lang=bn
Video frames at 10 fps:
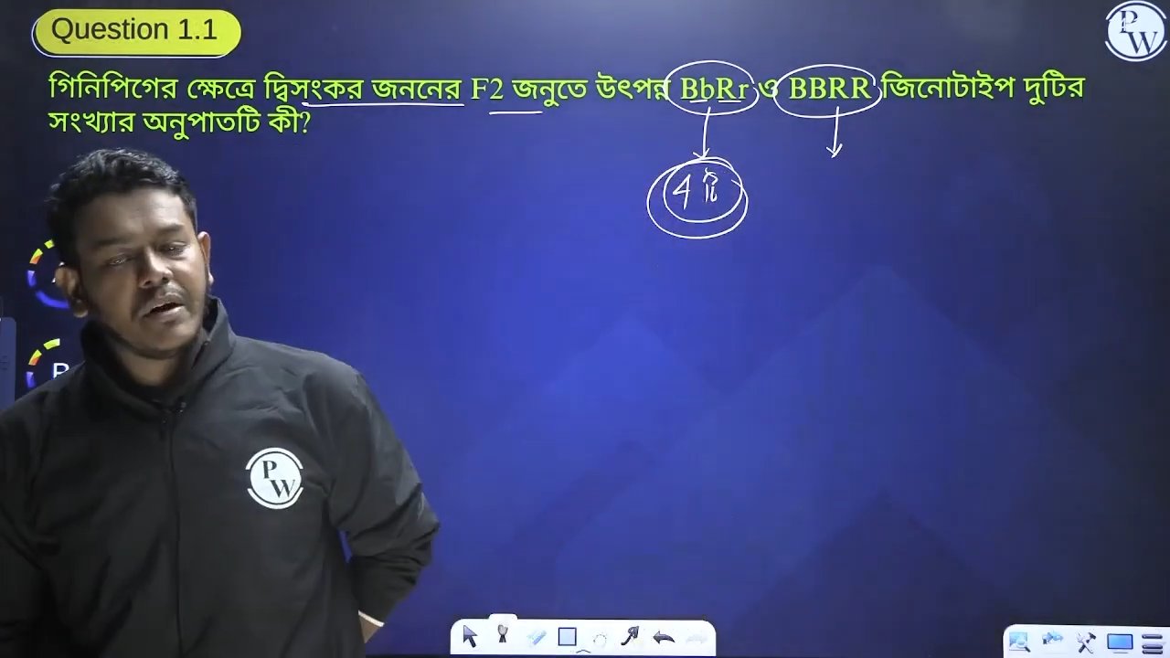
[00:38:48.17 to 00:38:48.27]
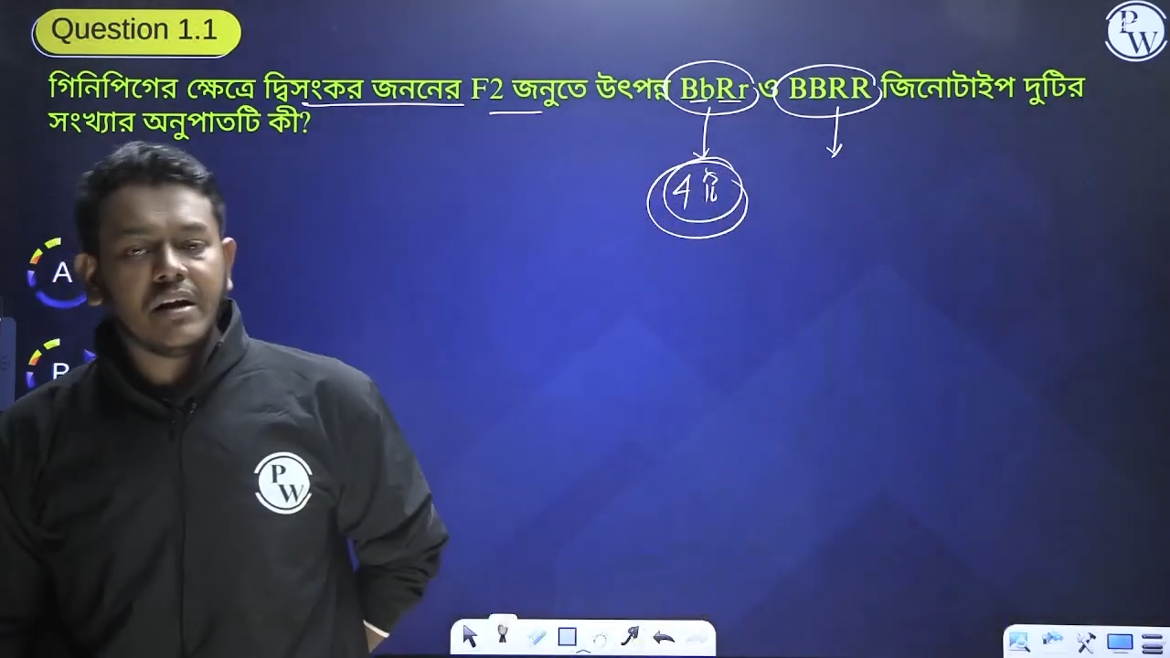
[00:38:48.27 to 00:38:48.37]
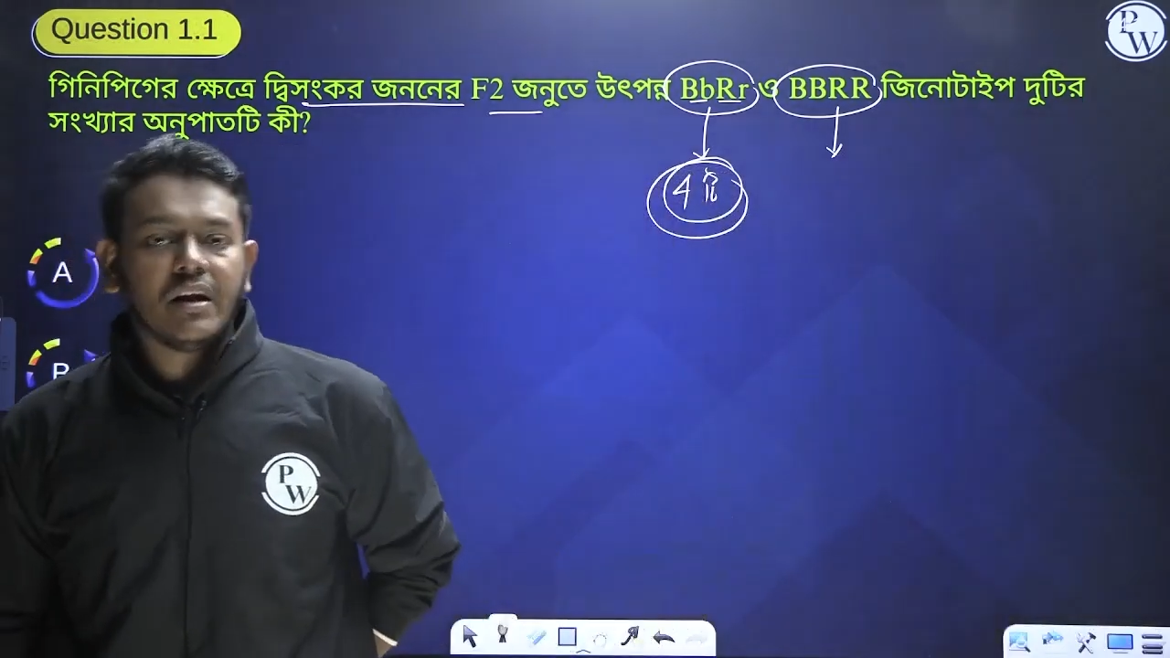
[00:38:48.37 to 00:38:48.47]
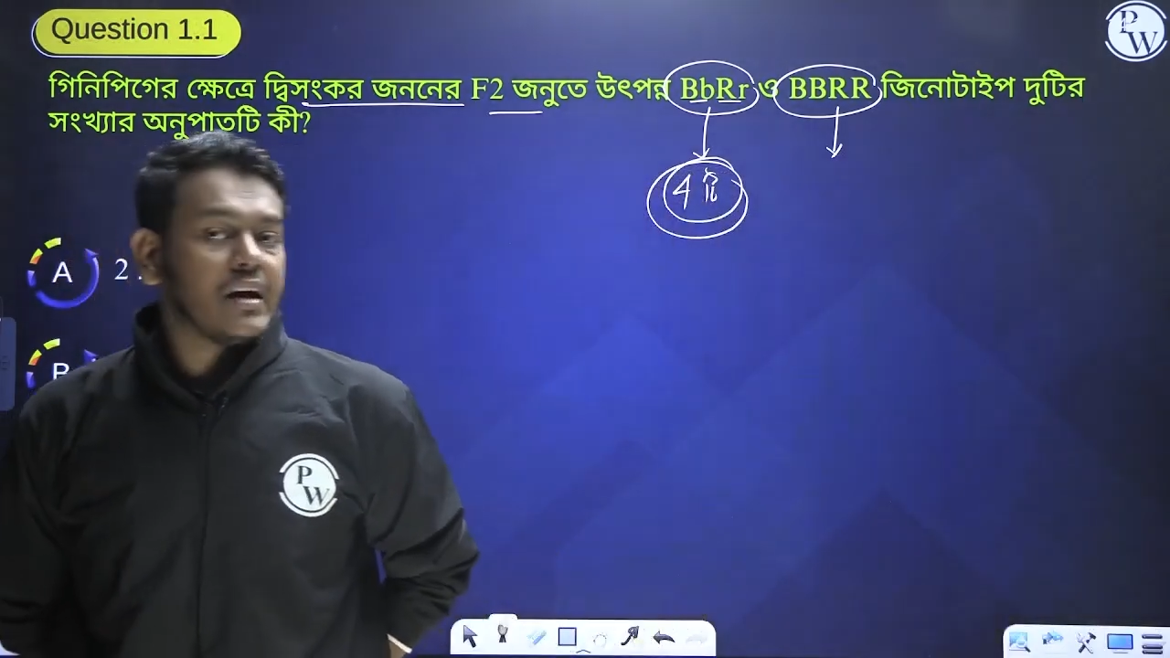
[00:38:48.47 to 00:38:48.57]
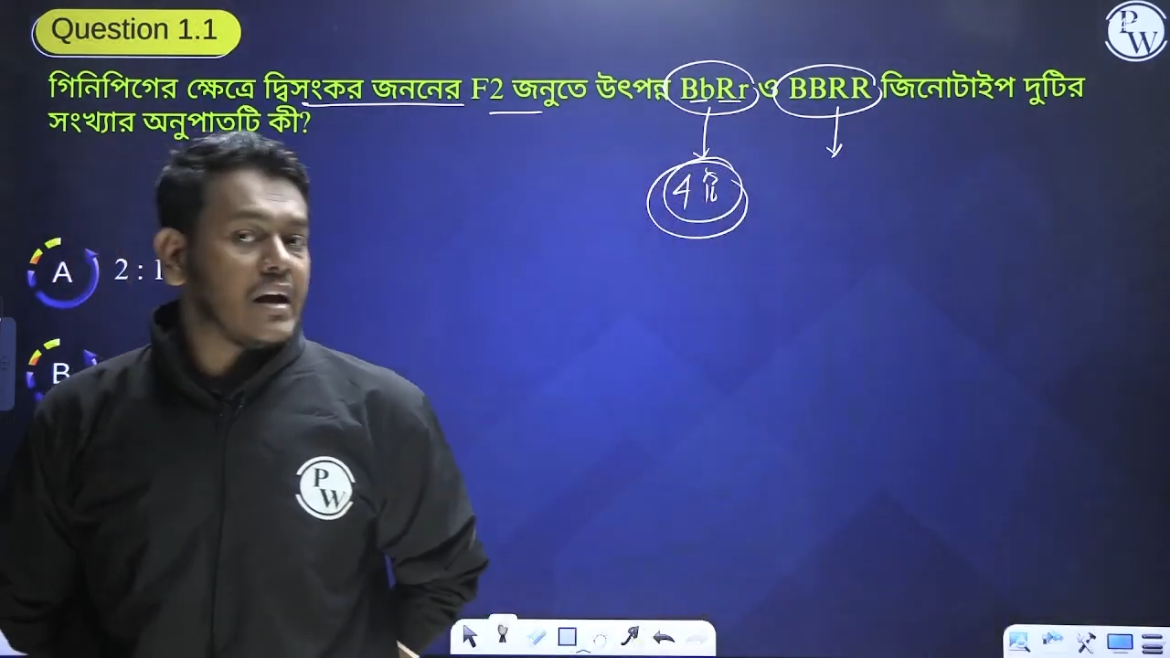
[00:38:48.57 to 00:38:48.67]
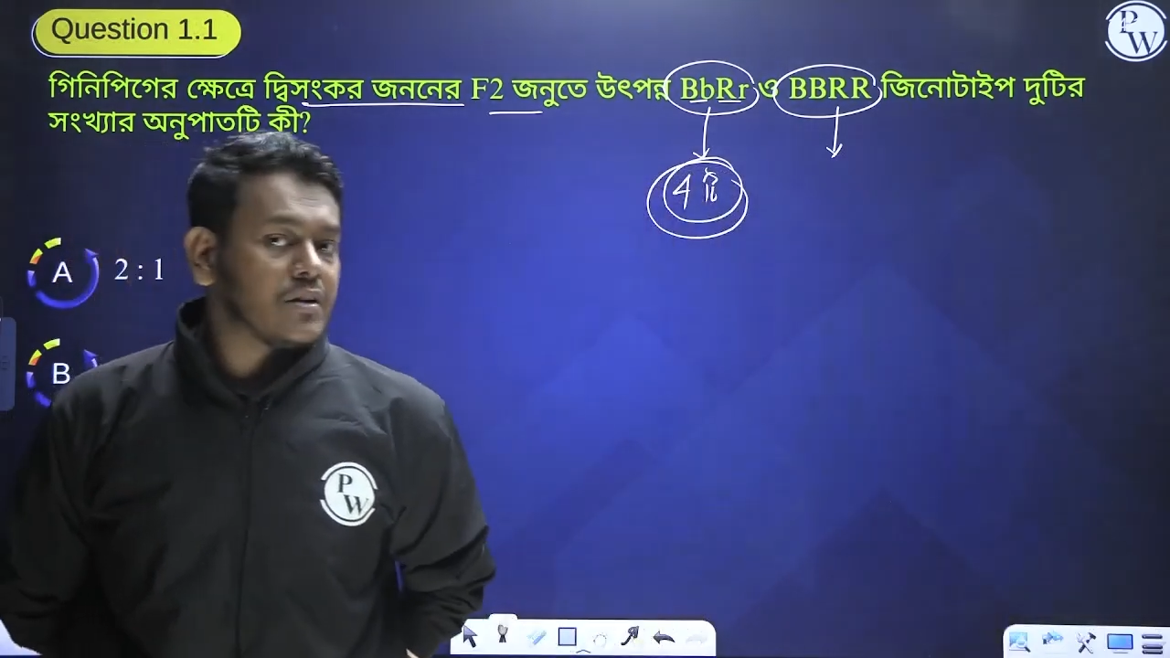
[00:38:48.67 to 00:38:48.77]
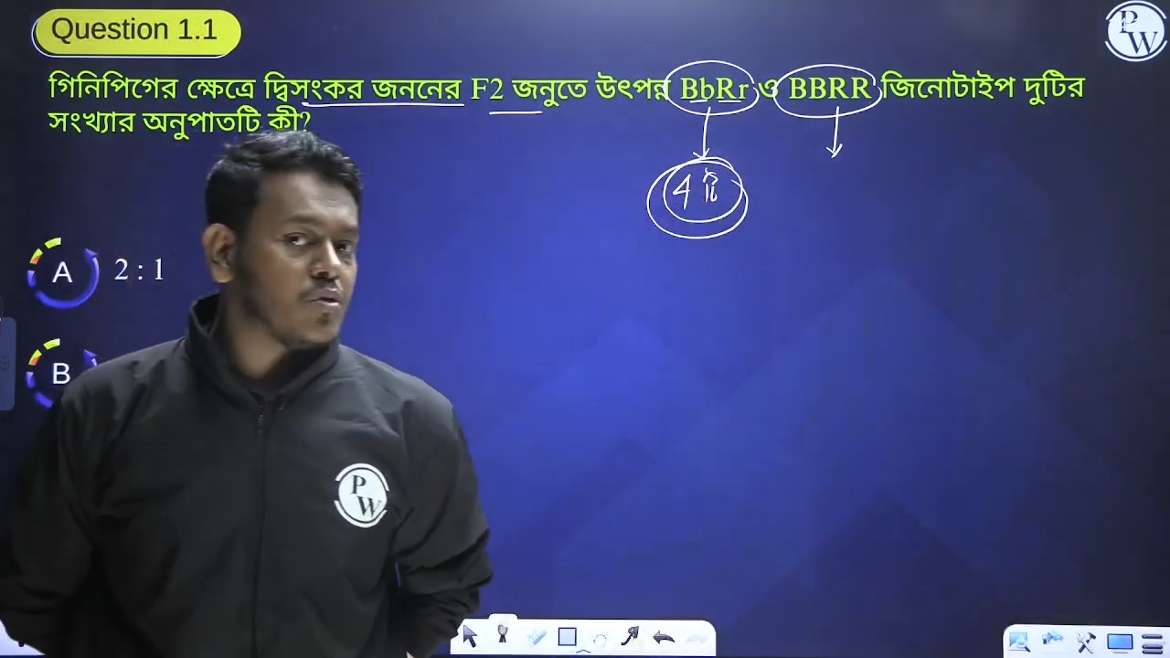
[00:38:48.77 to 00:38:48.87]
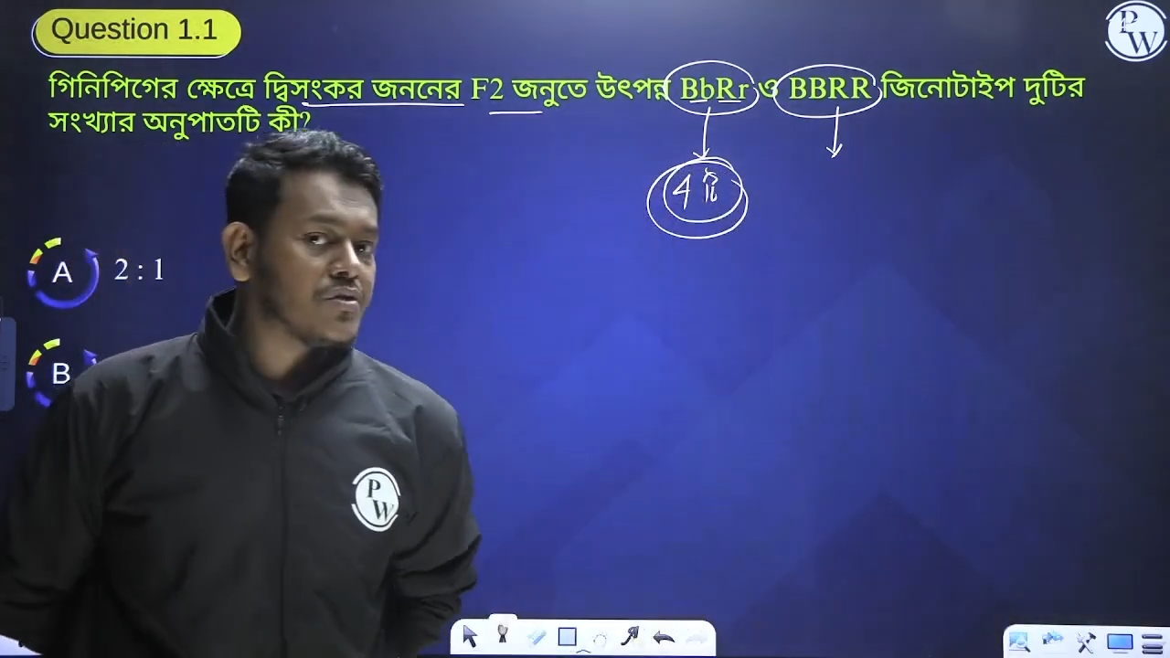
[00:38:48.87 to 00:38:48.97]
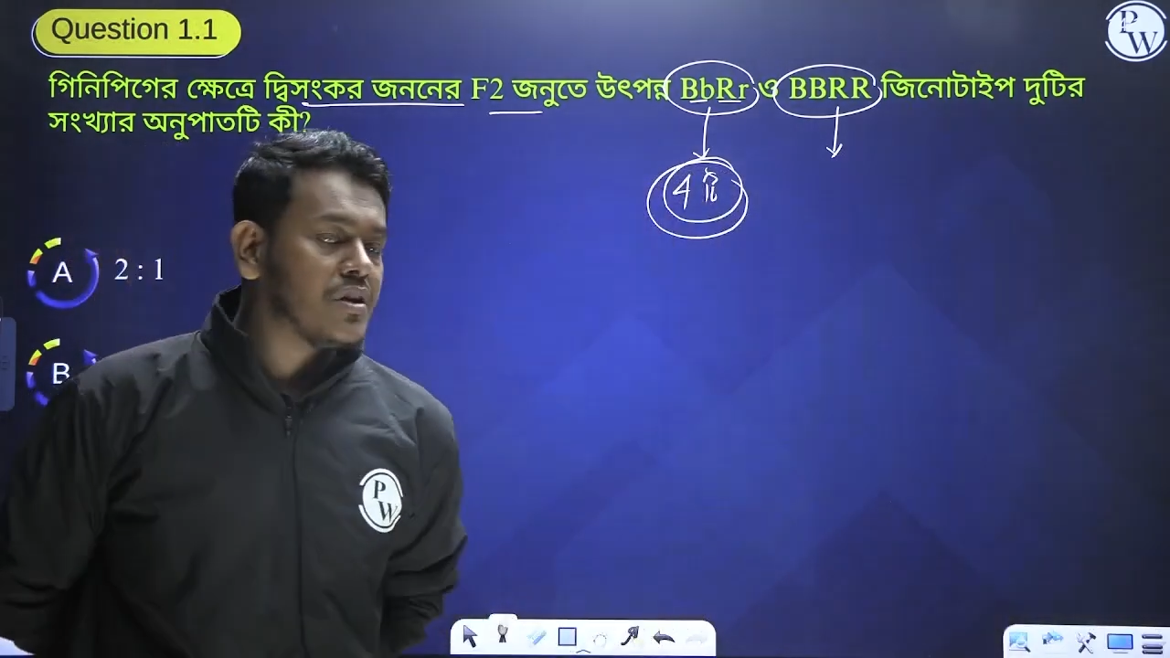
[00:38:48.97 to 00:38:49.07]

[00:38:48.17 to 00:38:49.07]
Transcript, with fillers: এর আগে একটা কোশ্চেনে